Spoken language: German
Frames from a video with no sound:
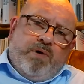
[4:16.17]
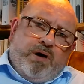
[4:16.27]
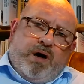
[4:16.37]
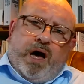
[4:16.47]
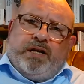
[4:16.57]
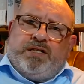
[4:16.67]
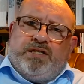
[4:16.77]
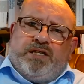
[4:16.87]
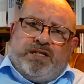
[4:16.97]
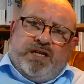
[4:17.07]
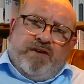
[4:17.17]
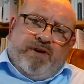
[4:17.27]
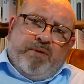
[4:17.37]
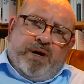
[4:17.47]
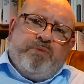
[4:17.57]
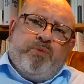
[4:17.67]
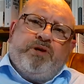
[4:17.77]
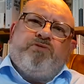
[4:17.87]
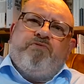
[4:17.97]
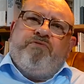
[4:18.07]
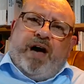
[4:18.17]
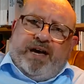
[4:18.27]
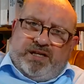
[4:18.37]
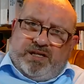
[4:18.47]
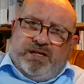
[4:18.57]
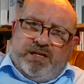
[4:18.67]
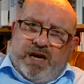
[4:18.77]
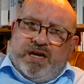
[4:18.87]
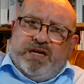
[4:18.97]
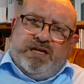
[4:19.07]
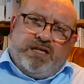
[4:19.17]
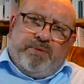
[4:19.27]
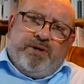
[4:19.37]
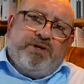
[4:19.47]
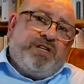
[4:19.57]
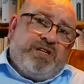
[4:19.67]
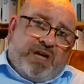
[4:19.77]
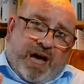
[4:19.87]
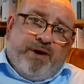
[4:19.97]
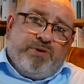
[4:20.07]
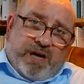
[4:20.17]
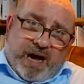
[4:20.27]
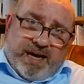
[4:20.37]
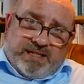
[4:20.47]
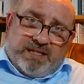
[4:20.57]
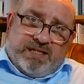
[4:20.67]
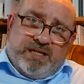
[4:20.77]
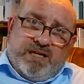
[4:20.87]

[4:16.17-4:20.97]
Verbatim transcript: hatte sich das in der Weimarer Republik so weitgehend erledigt, aber 1933